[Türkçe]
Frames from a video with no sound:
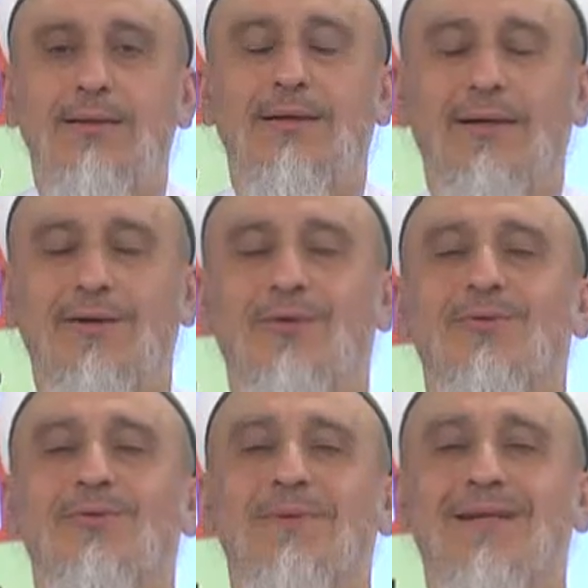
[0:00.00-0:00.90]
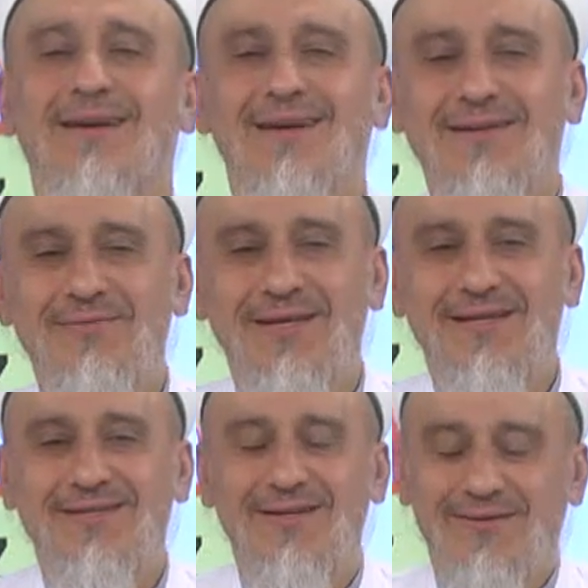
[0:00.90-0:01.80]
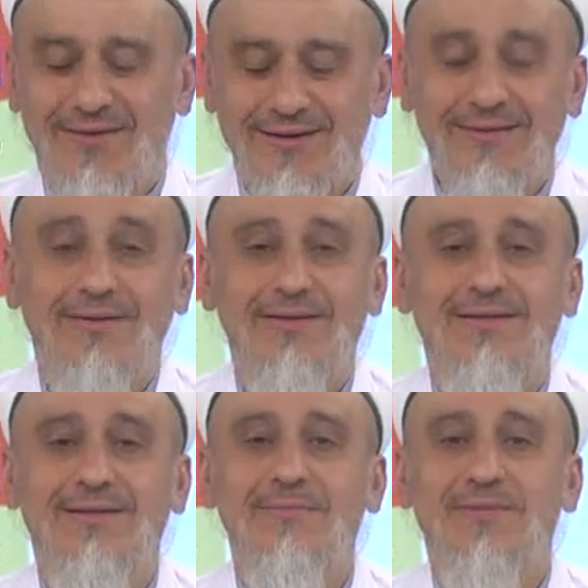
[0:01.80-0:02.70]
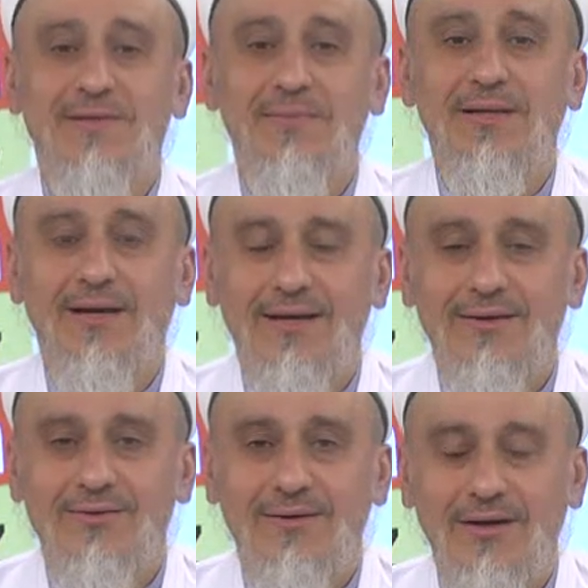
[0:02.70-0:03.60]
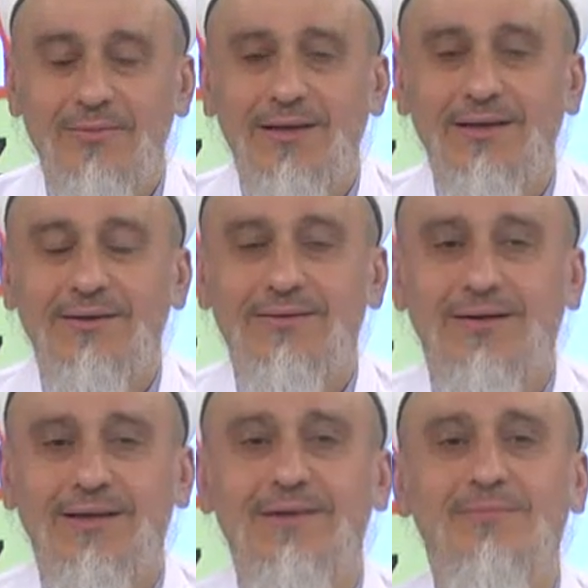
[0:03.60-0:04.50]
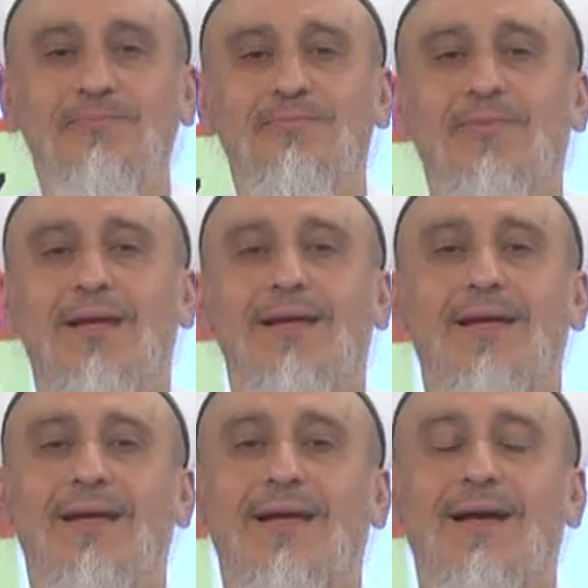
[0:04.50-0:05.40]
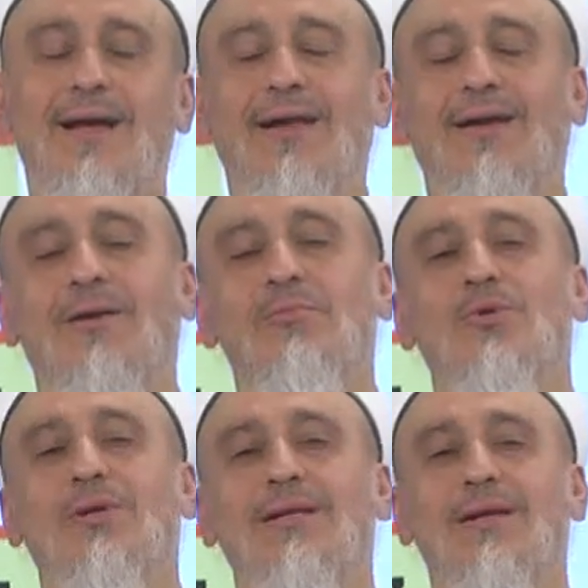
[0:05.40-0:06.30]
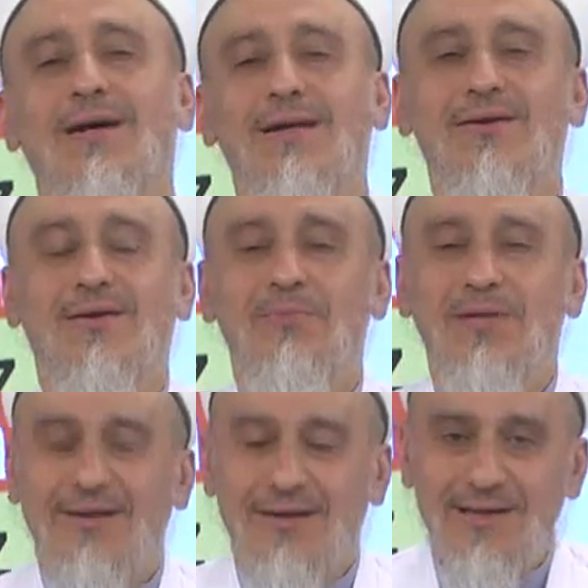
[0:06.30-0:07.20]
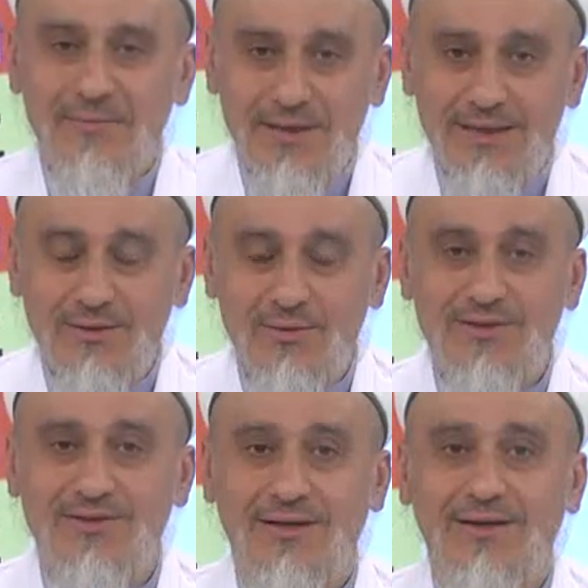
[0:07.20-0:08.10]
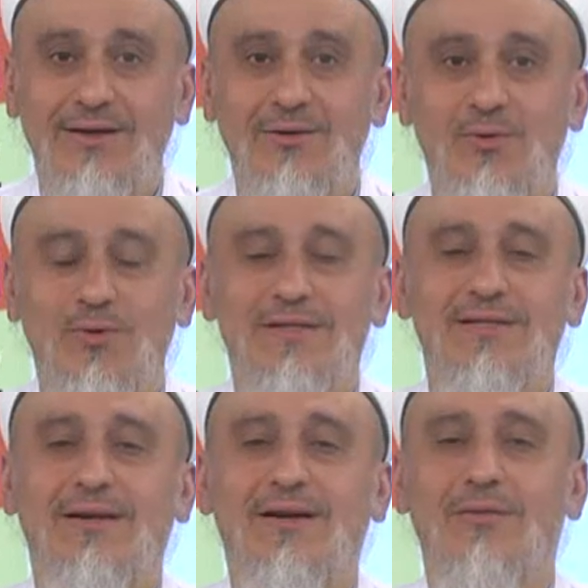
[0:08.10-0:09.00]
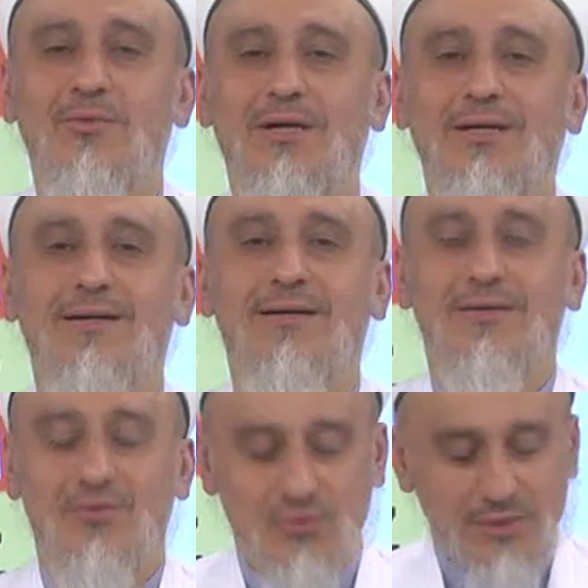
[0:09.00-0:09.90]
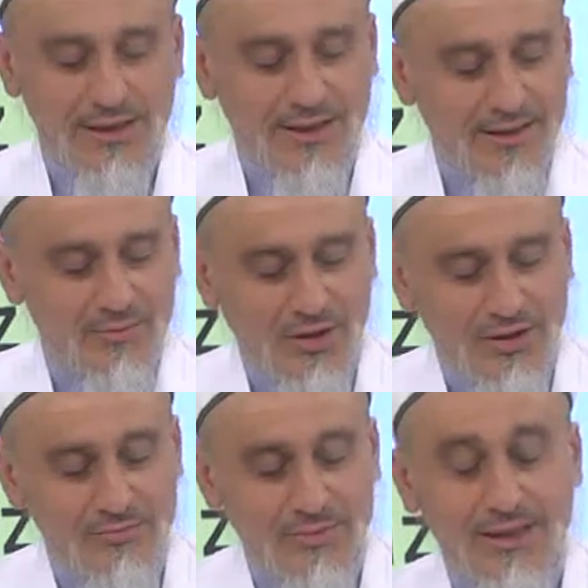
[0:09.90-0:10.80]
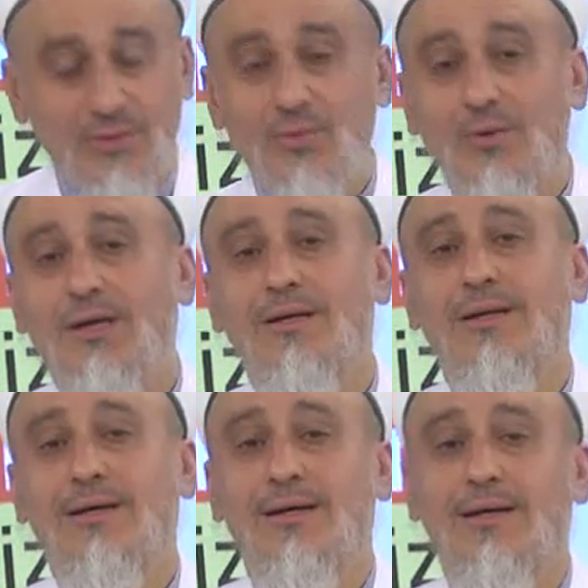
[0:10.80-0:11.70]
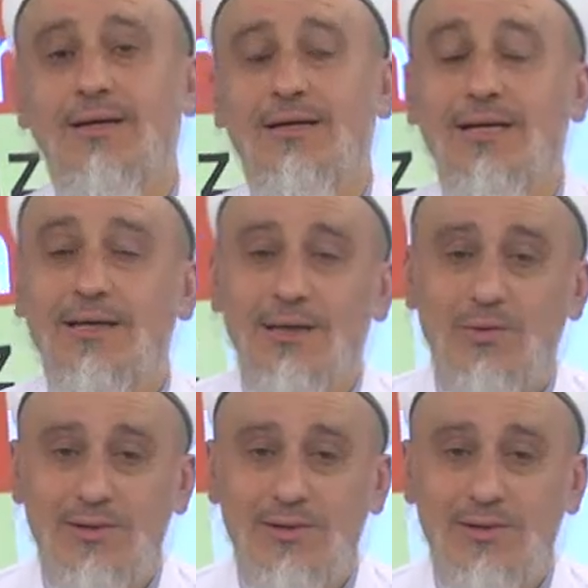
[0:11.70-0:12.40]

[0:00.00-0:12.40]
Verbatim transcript: Euzu billahi mineşşeytanirracim. Bismillahirrahmanirrahim. Elhamdülillahi rabbil alamin ve salatu vesselamu ala rasulina Muhammedu ve ala alihi ve